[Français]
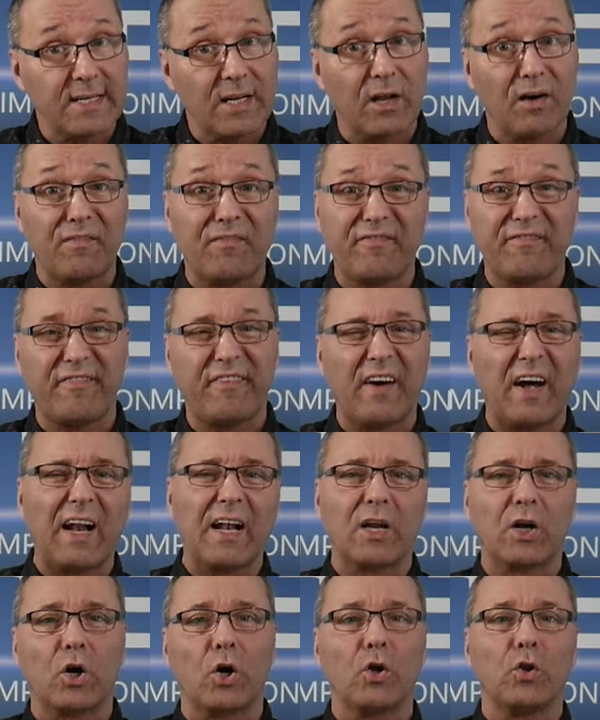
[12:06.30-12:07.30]
le
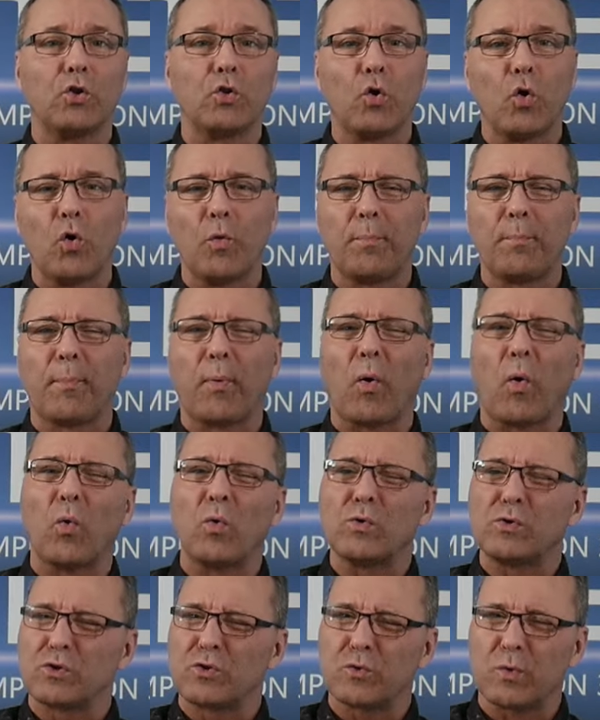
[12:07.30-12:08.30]
Falcon 2
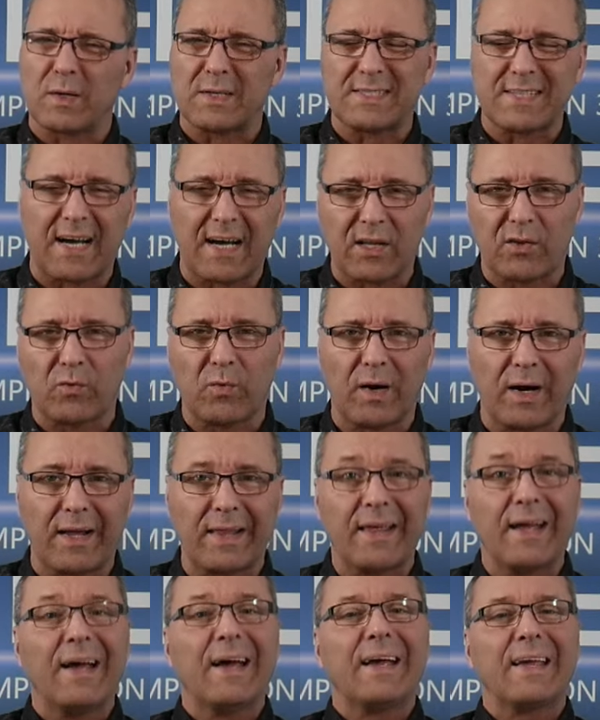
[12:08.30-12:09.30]
Pro 60
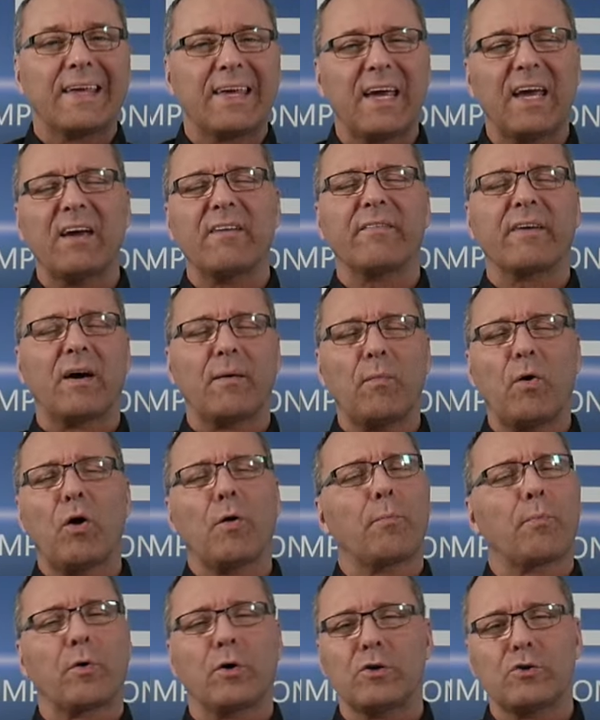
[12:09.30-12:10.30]
watts, qui est vraiment un
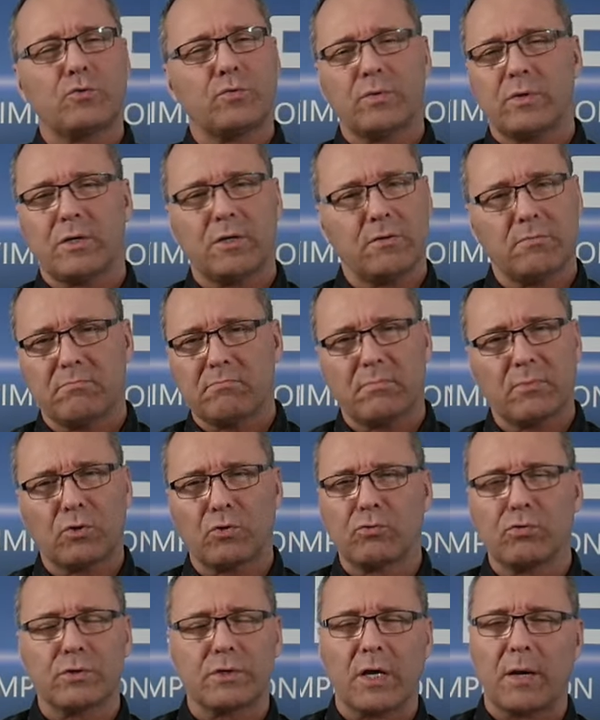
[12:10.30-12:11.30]
produit
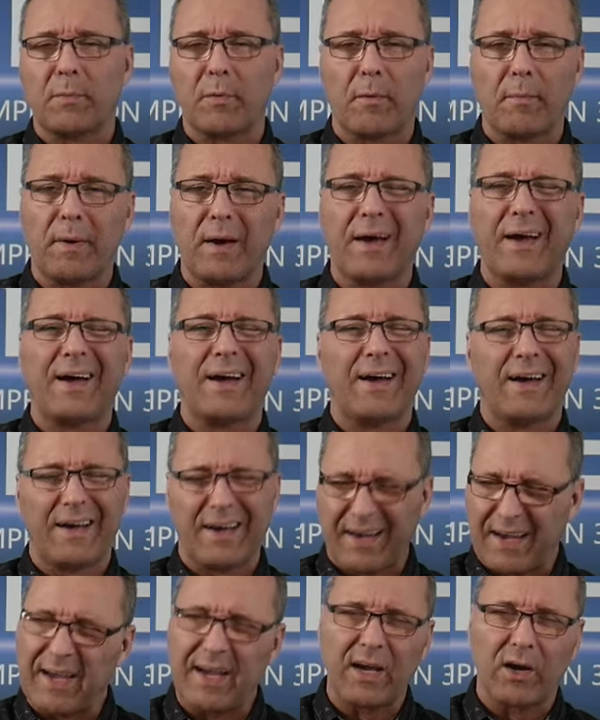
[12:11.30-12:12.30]
tout simplement
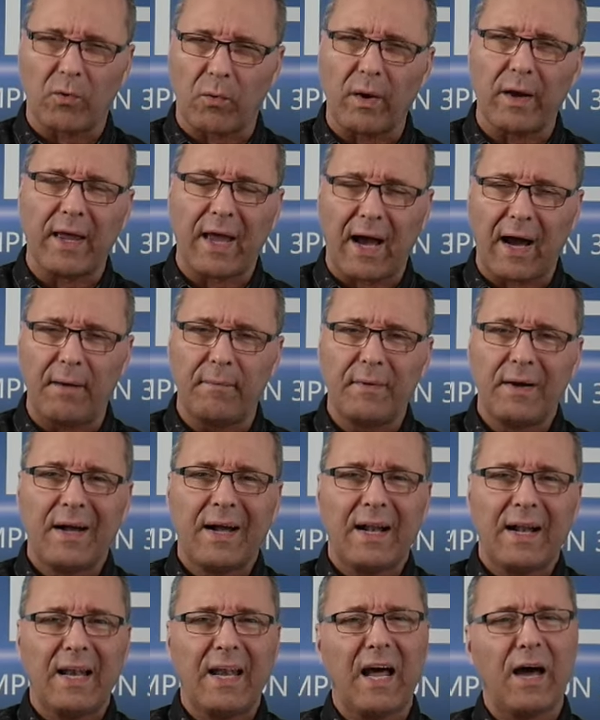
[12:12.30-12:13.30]
incroyable.
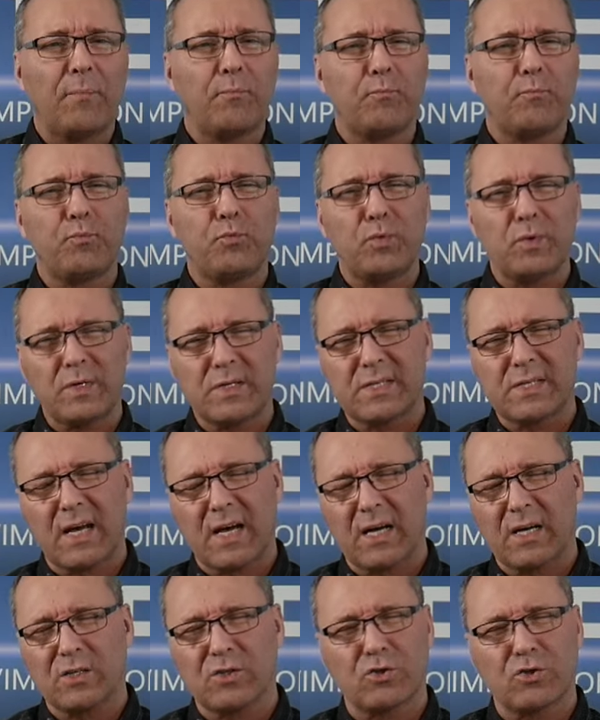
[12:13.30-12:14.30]
La
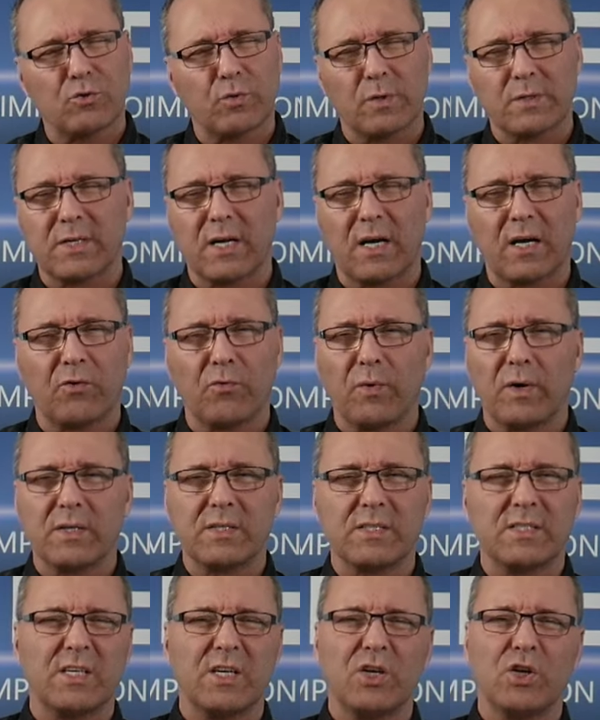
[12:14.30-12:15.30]
puissance 60 watts,
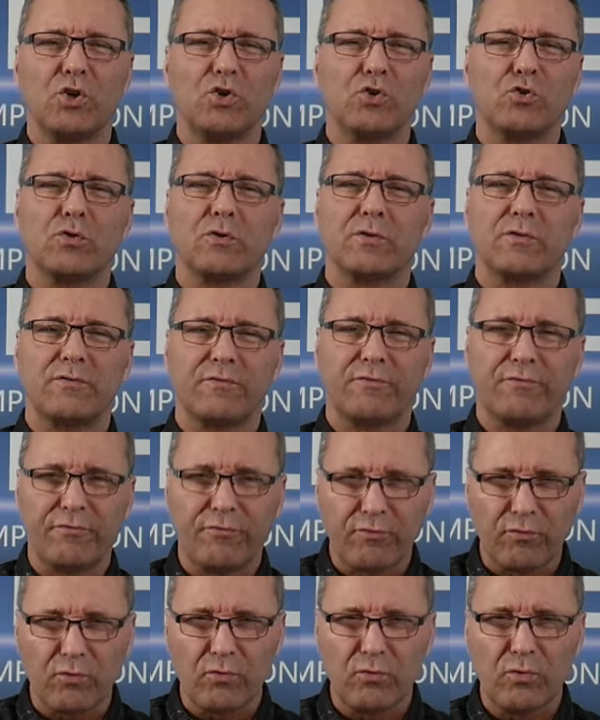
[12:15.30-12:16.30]
c'est juste
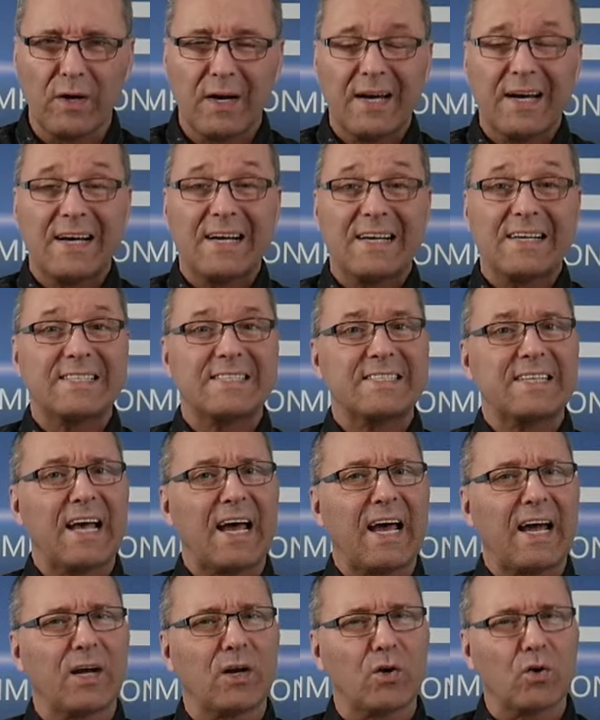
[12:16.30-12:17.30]
fou.
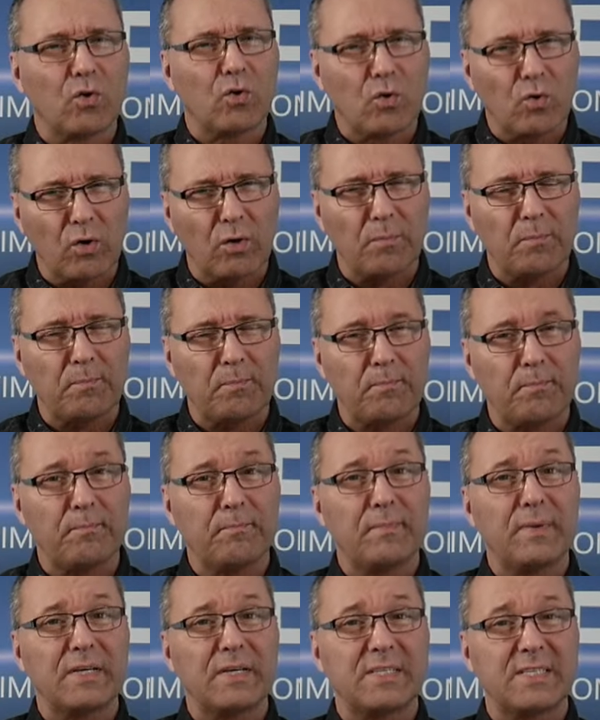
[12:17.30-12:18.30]
Ça coupe,
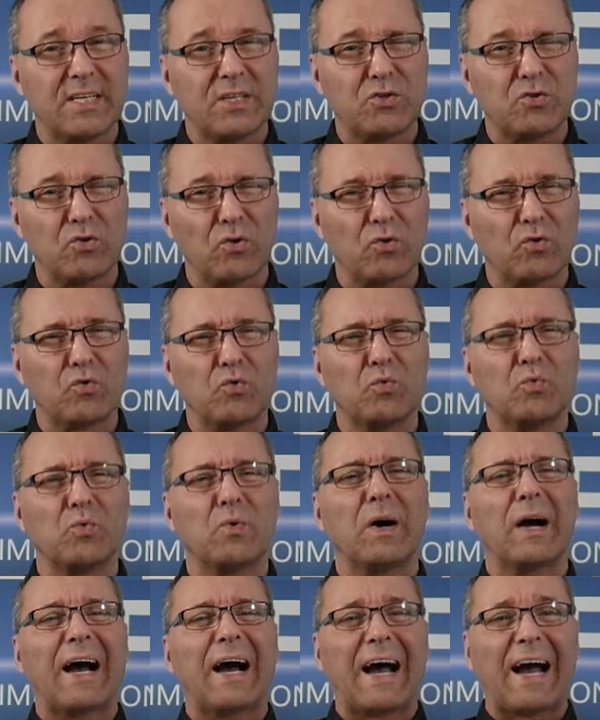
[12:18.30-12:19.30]
mais c'est surtout
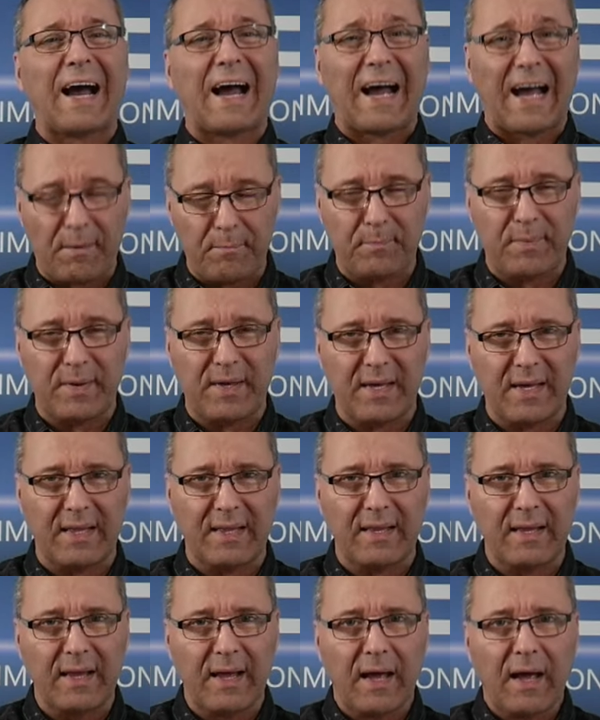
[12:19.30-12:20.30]
rapide.